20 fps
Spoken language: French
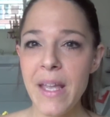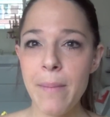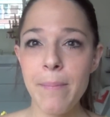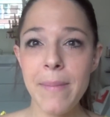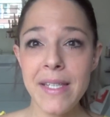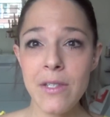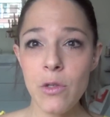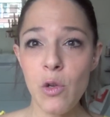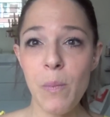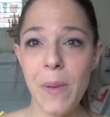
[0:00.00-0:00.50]

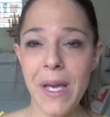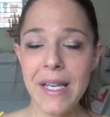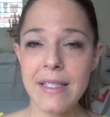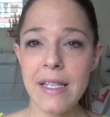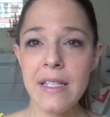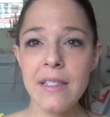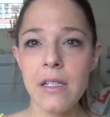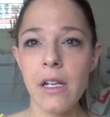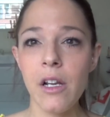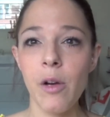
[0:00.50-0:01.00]
Mais se
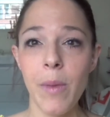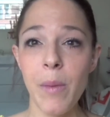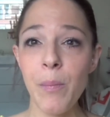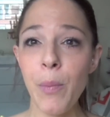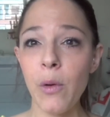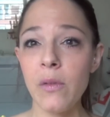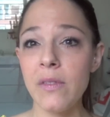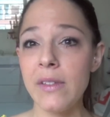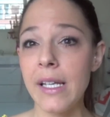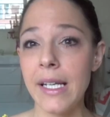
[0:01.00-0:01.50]
percer, c'est quand même
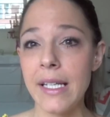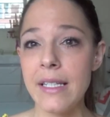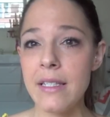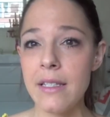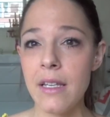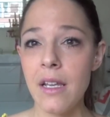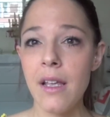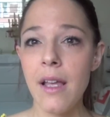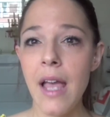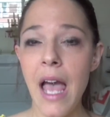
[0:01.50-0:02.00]
prendre des
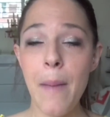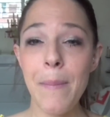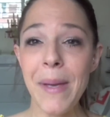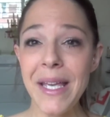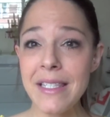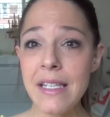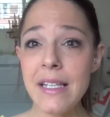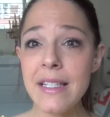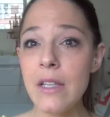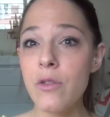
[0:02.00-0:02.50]
risques. Un
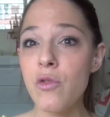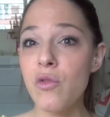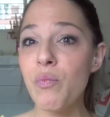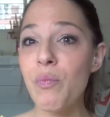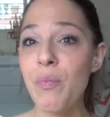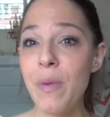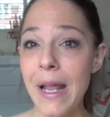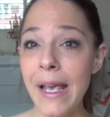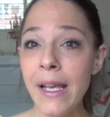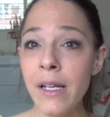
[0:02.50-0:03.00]
piercing, c'est une
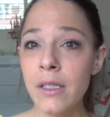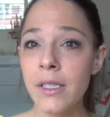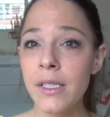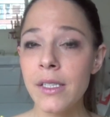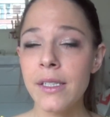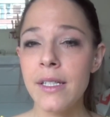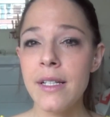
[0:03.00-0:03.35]
plaie.